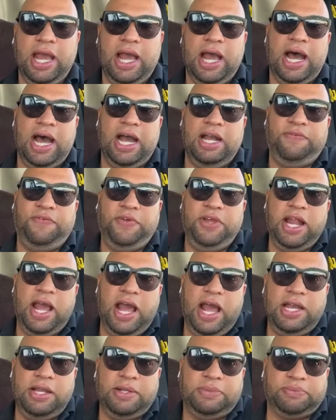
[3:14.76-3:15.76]
al
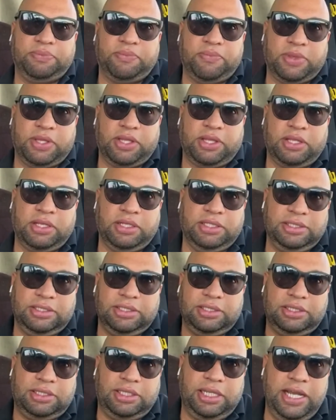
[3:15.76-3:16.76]
final,
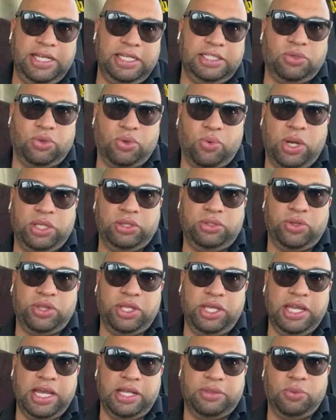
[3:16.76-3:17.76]
tres o cuatro
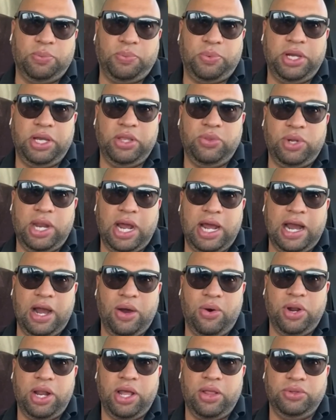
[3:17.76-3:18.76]
días tú puedes durar
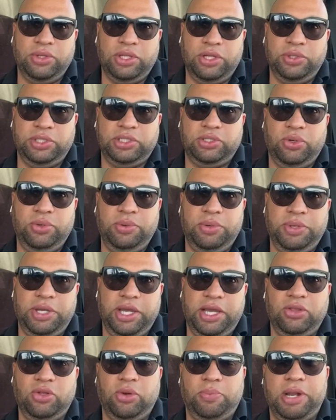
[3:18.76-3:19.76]
ahora donde yo estoy
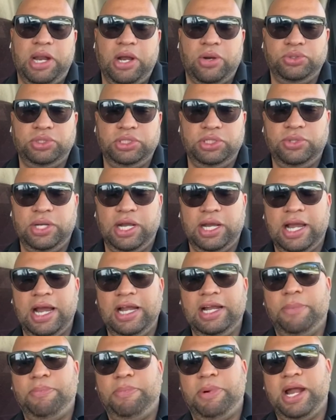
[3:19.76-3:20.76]
viviendo para conseguir una
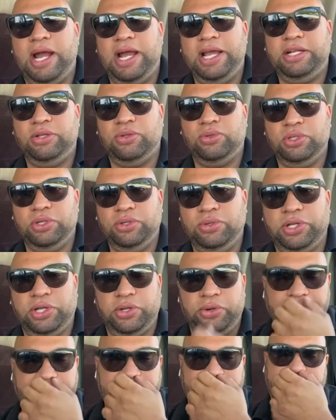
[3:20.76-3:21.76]
carga para ir donde yo
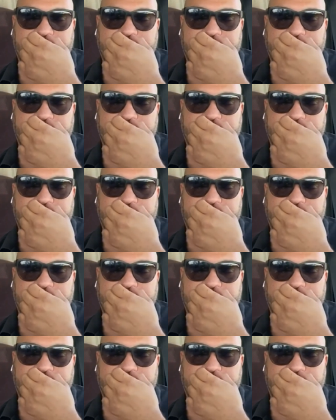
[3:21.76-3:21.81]
quiero ir.